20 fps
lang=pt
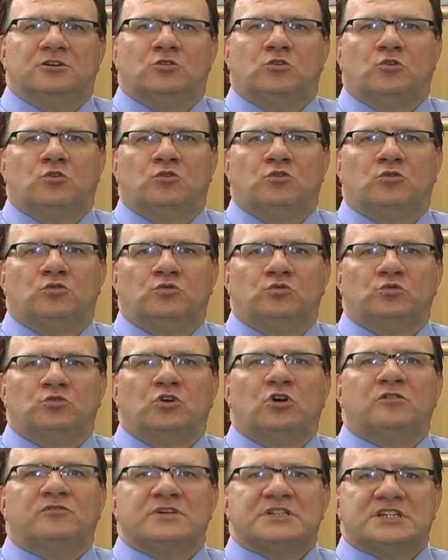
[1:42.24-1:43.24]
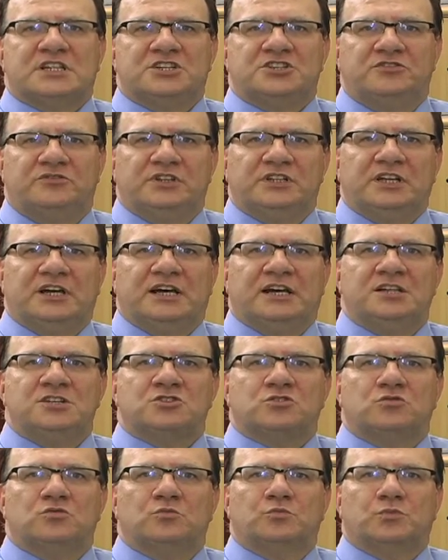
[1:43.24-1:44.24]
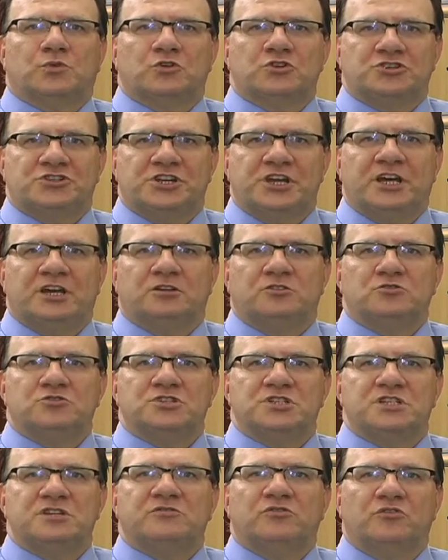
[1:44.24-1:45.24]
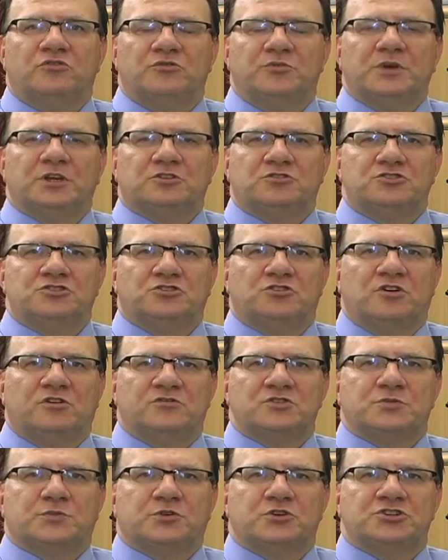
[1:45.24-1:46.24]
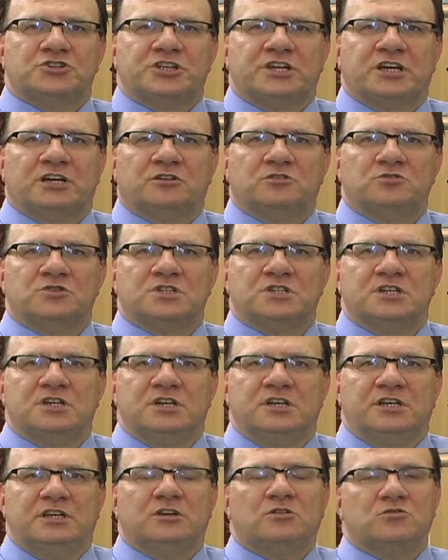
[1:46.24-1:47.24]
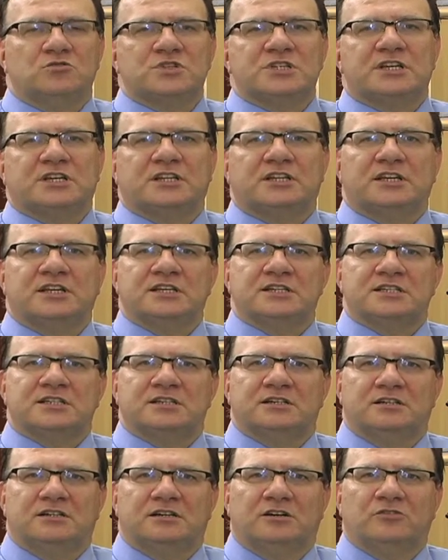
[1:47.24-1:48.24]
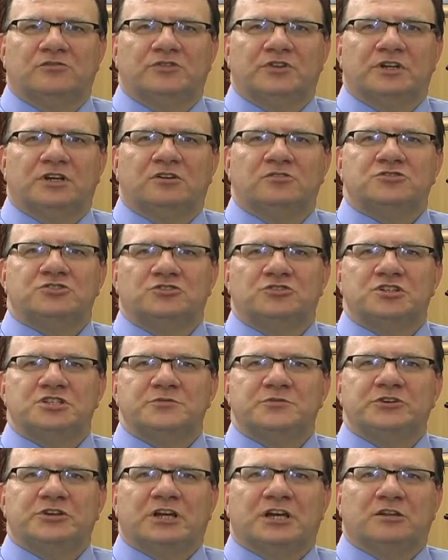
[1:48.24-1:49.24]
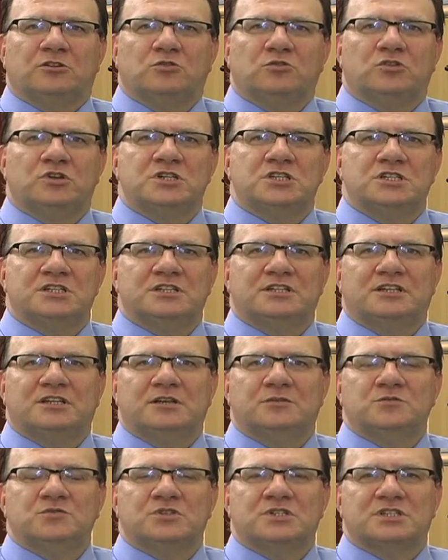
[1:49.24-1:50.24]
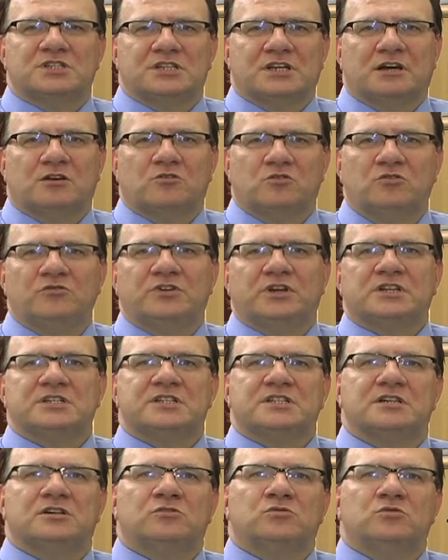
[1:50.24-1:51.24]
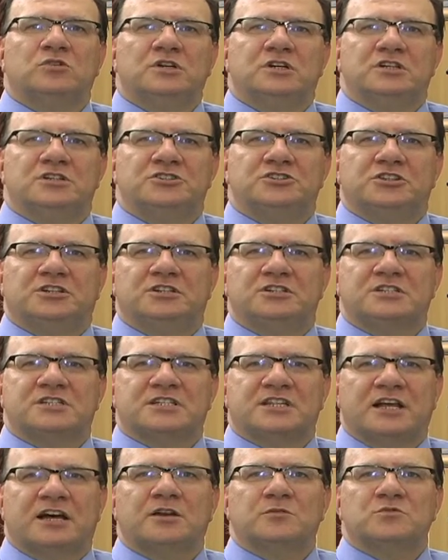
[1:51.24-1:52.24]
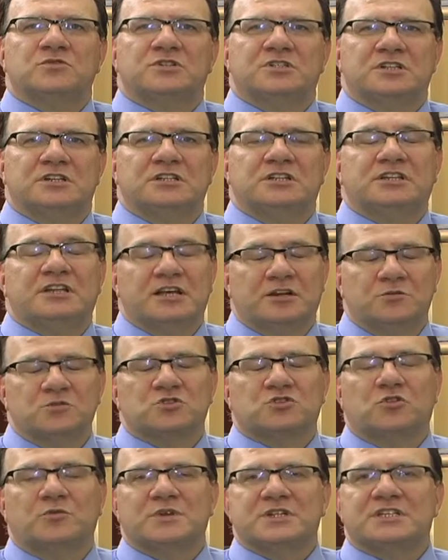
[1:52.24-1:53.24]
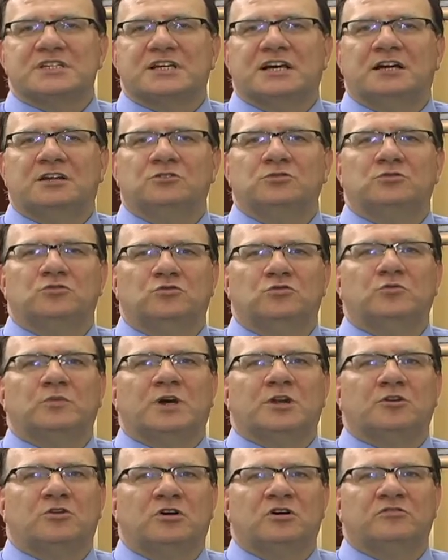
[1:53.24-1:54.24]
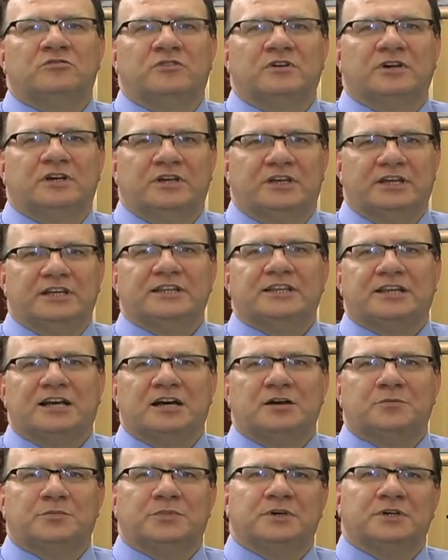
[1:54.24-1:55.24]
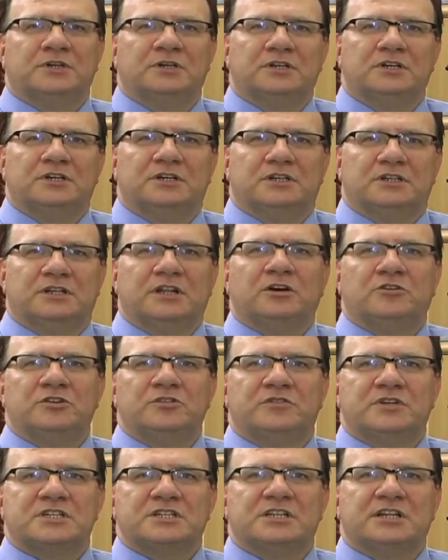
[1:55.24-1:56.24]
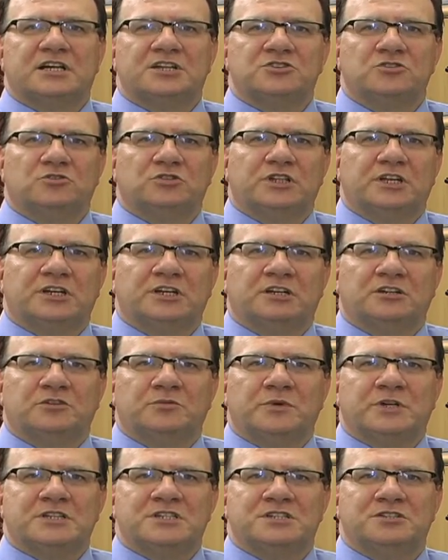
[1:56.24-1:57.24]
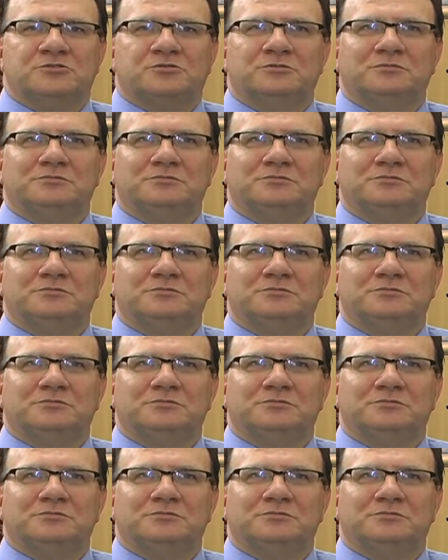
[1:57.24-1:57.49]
com novas atividades, com projetos, desenvolvimento de novos projetos e com certeza ao final de 2014 temos a convicção de estarmos termos começado uma nova etapa na Universidade Luterana do Brasil.